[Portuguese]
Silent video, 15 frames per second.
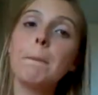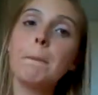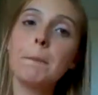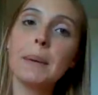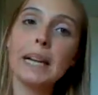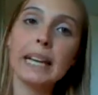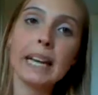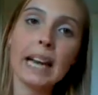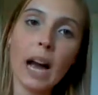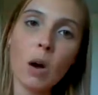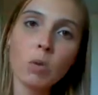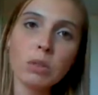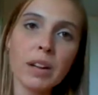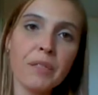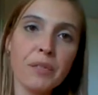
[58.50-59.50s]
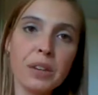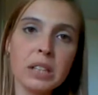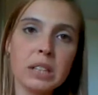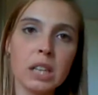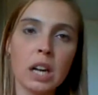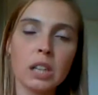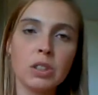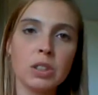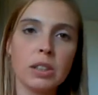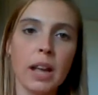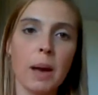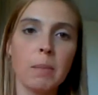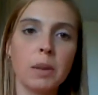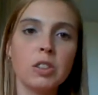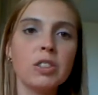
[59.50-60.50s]
aplicar um defrisante
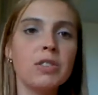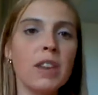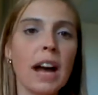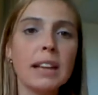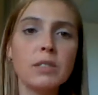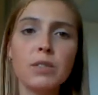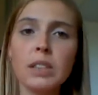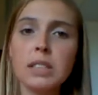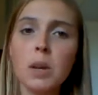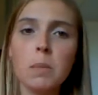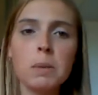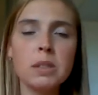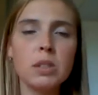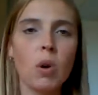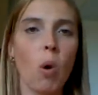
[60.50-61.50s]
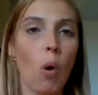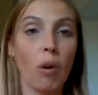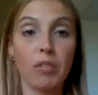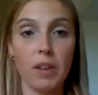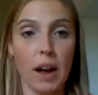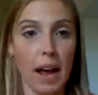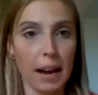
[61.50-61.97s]
termoativado, fazer uma escova.